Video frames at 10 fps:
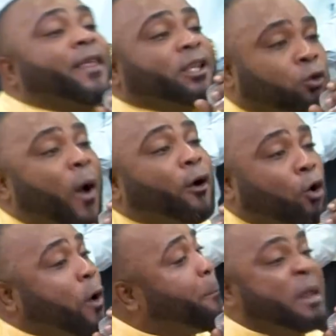del suegro
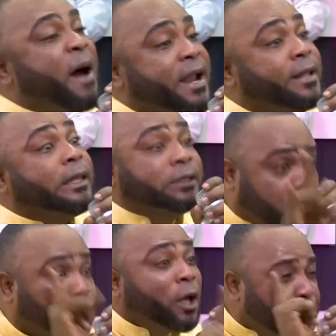no es permanente,
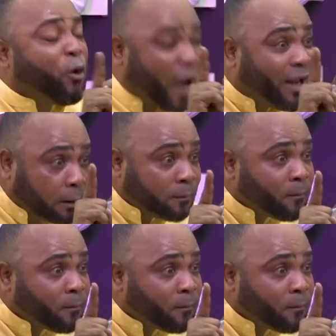sino temporal.